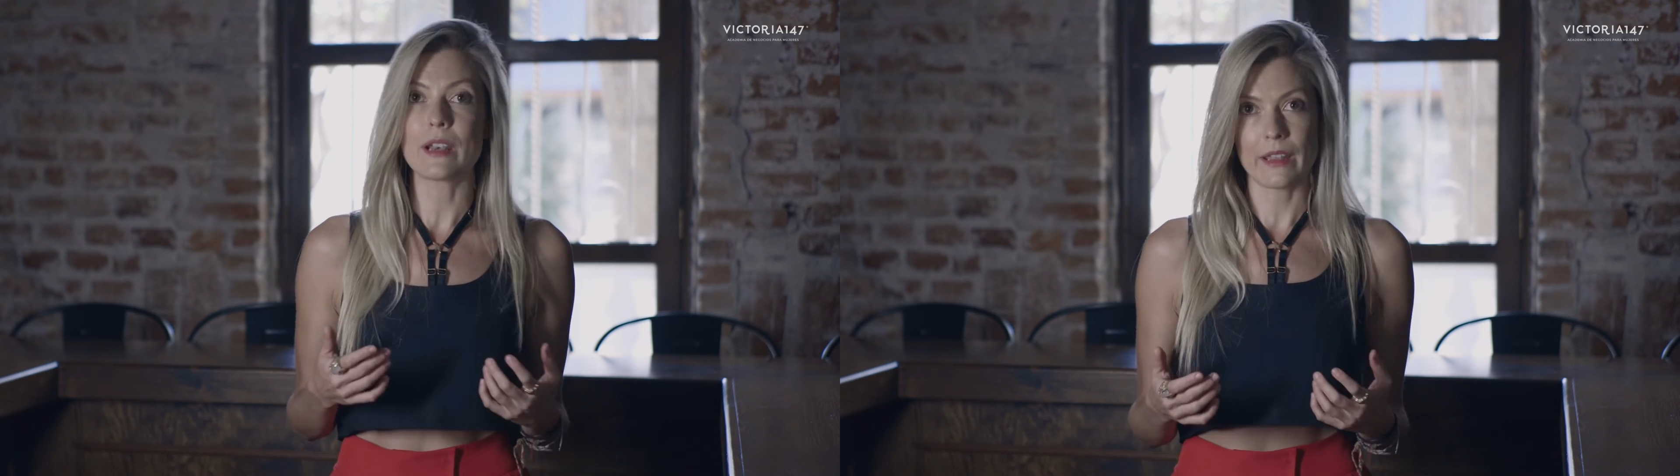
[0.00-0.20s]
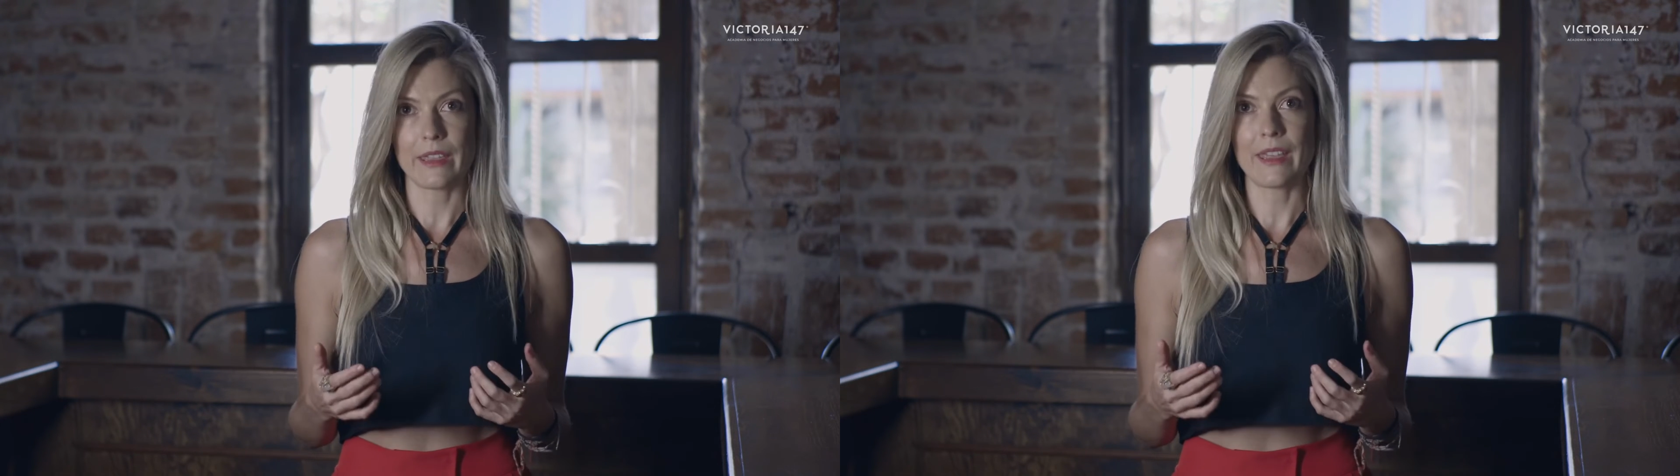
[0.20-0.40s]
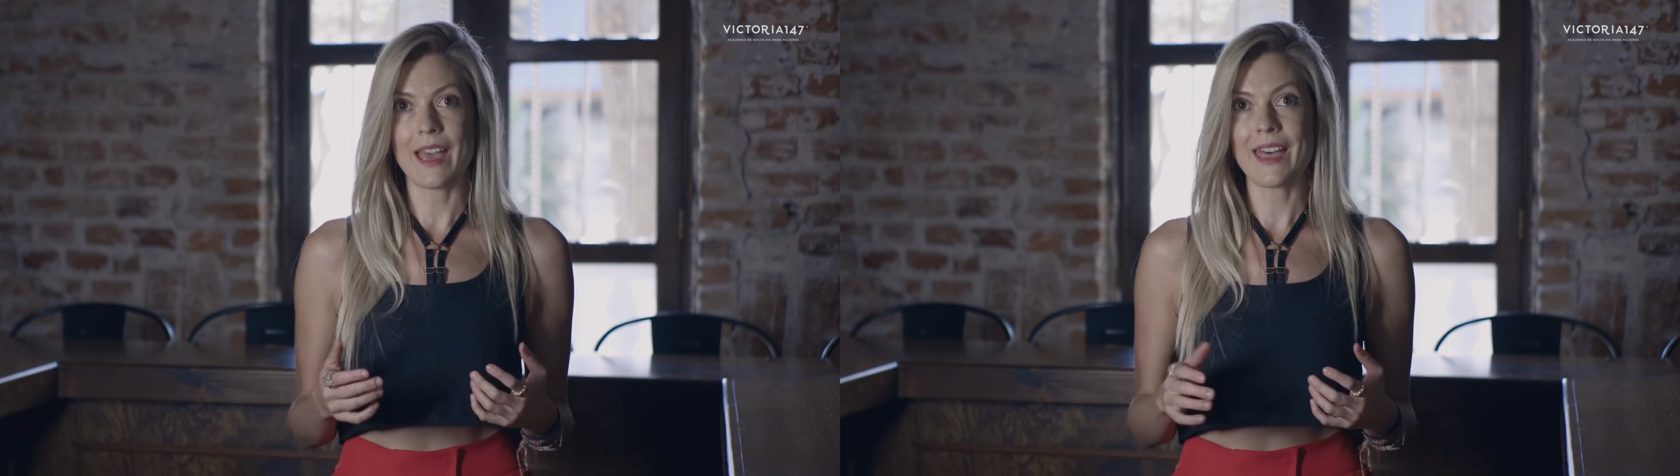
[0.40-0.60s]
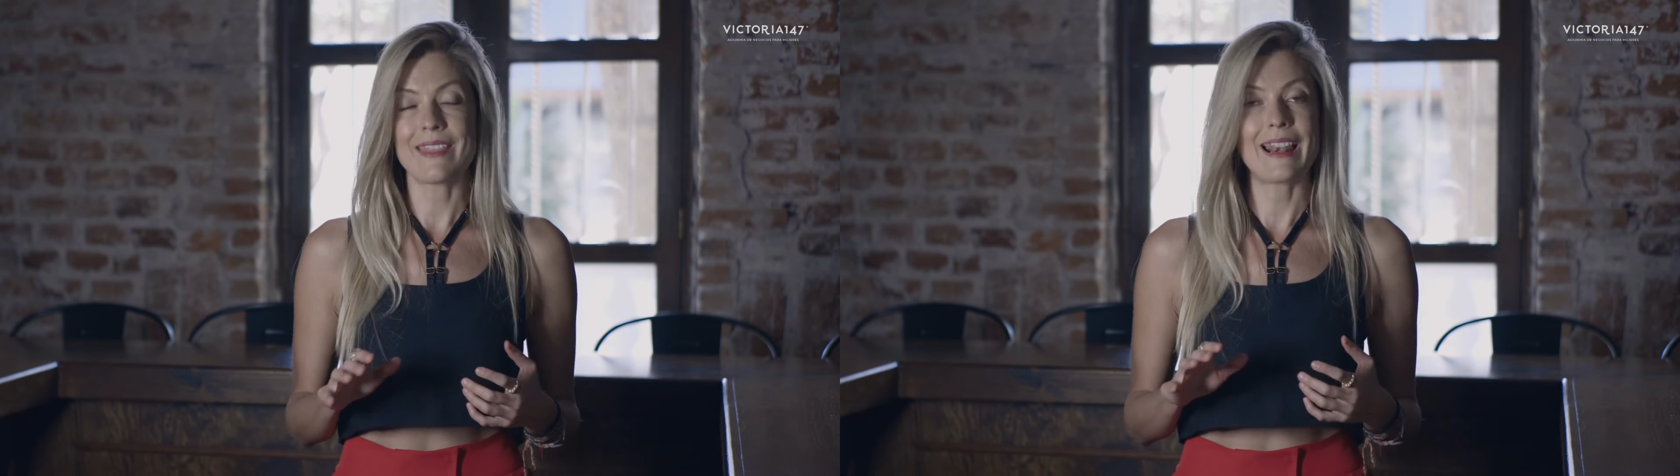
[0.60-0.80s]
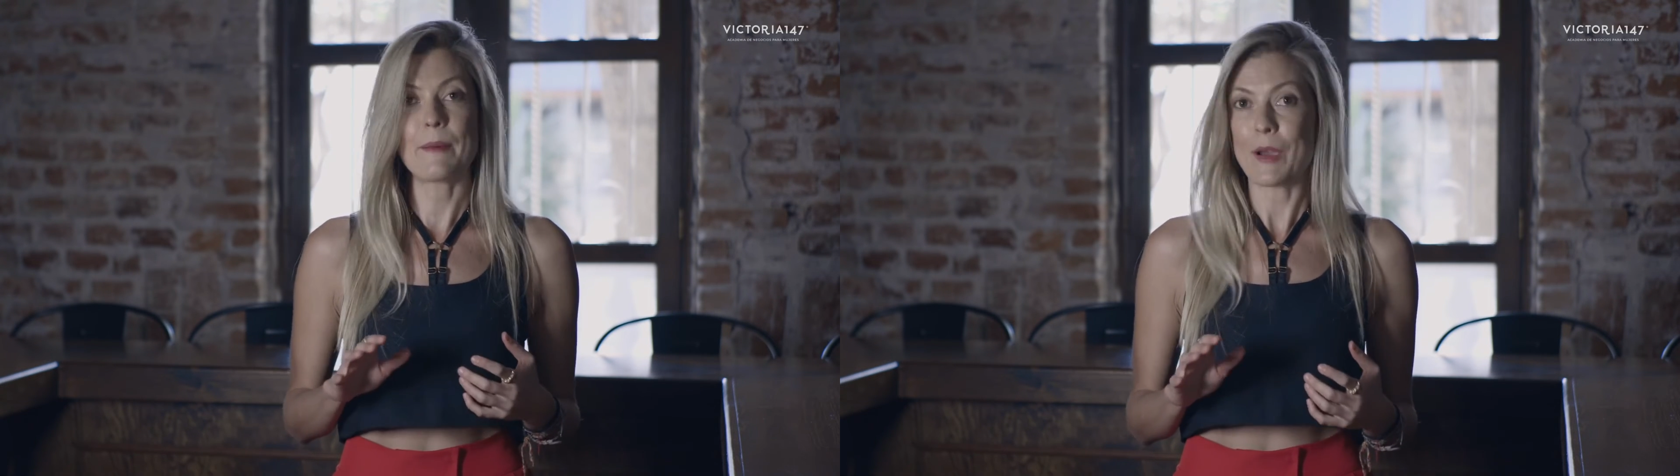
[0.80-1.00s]
energía
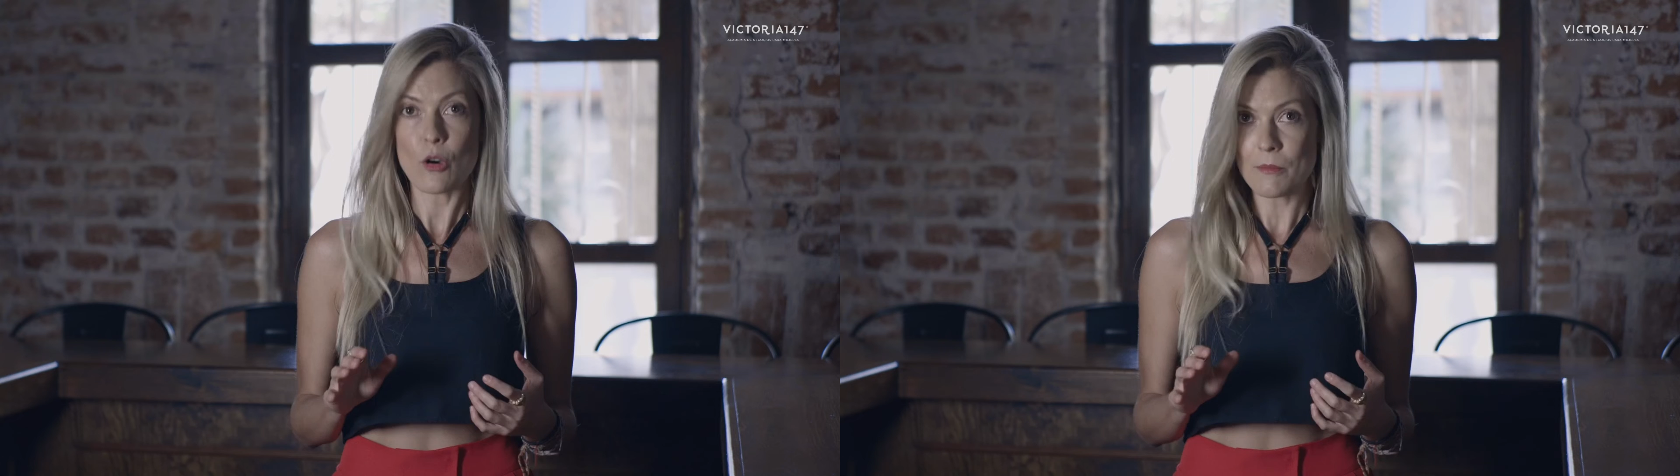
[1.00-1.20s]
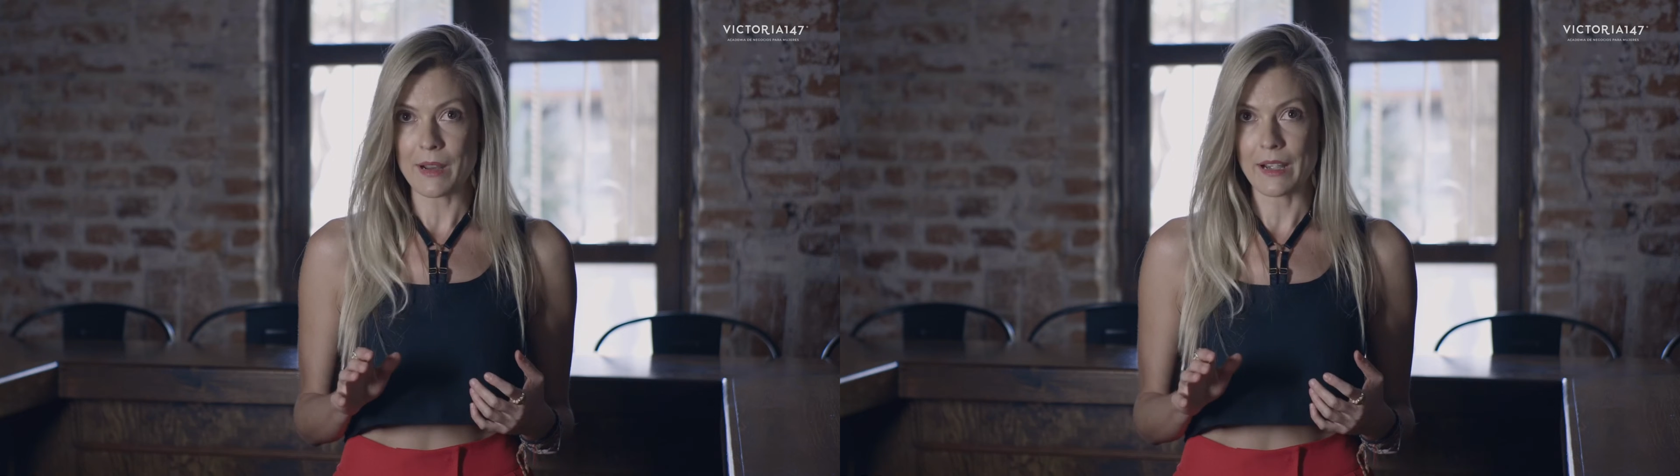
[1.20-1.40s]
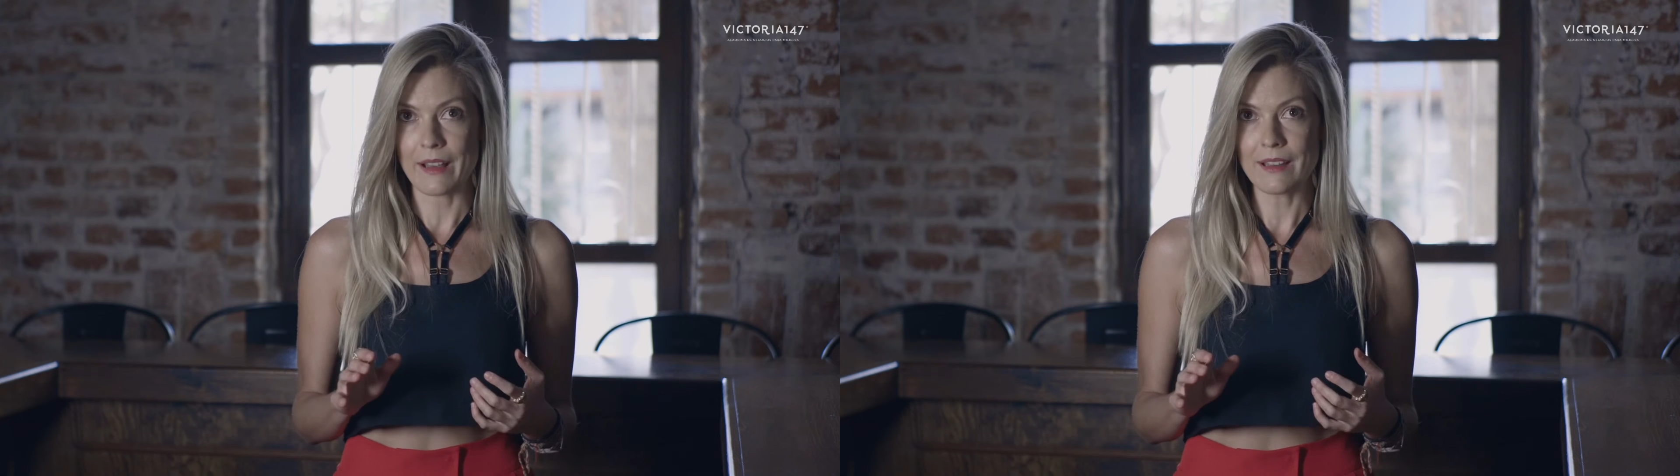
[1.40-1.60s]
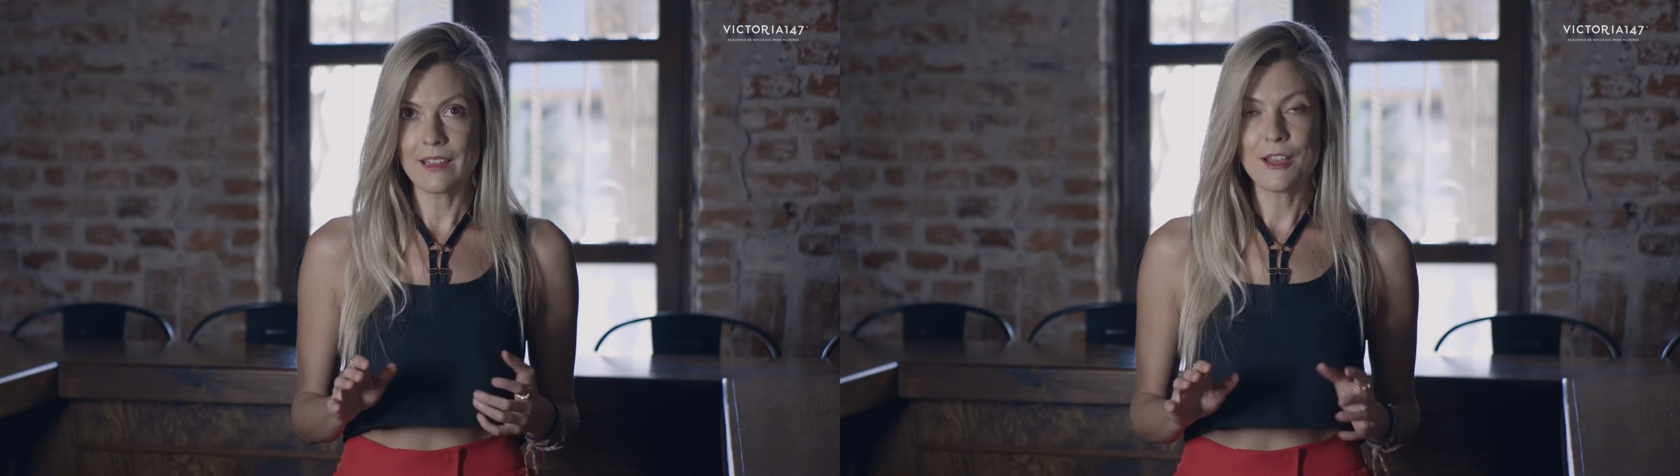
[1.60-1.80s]
de la mejor manera